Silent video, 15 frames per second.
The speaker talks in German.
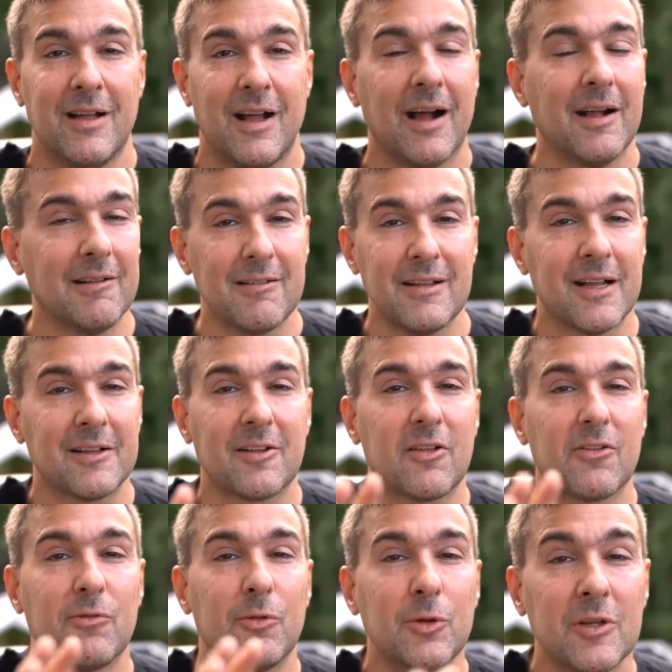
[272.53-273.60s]
Huxley hat
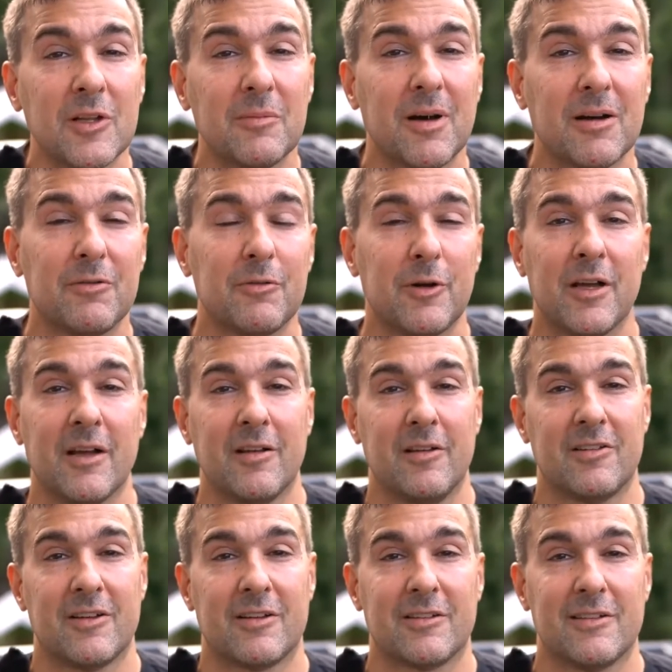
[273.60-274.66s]
das wunderbar
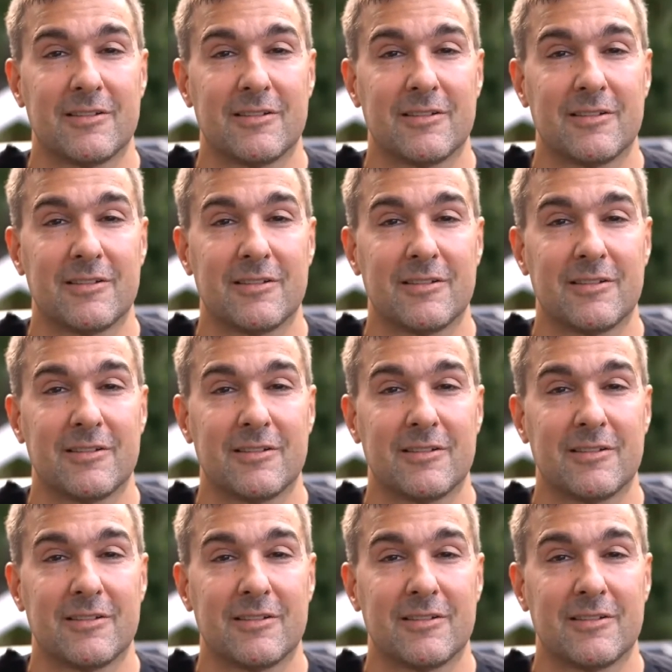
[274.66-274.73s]
vorhergesagt.